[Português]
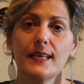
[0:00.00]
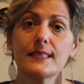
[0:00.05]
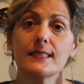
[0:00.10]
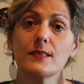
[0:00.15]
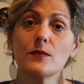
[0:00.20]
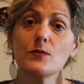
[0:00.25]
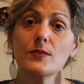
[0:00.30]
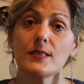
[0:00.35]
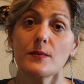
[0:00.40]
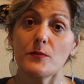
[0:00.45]

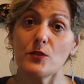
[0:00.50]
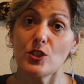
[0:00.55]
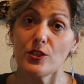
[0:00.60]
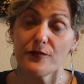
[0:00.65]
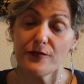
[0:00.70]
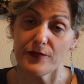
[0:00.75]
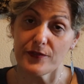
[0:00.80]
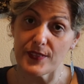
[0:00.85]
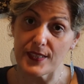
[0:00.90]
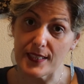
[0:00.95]
São exames de
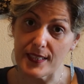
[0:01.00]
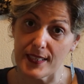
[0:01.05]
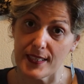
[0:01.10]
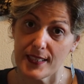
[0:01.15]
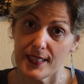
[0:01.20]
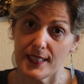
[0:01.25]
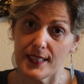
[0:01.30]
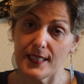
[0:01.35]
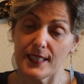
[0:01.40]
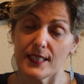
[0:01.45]

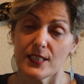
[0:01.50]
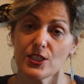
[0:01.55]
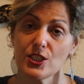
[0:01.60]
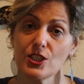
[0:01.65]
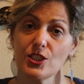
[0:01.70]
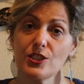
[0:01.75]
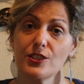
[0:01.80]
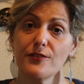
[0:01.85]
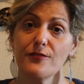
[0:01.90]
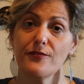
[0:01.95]
sangue que a
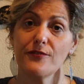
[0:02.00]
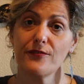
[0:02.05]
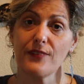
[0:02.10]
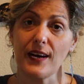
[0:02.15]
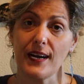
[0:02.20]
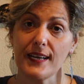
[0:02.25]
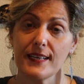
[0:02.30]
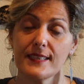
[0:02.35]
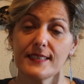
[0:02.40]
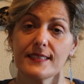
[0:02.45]
gente
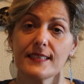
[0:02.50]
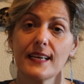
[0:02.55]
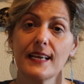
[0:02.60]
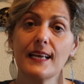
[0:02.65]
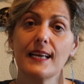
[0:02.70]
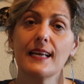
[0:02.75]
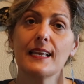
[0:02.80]
faz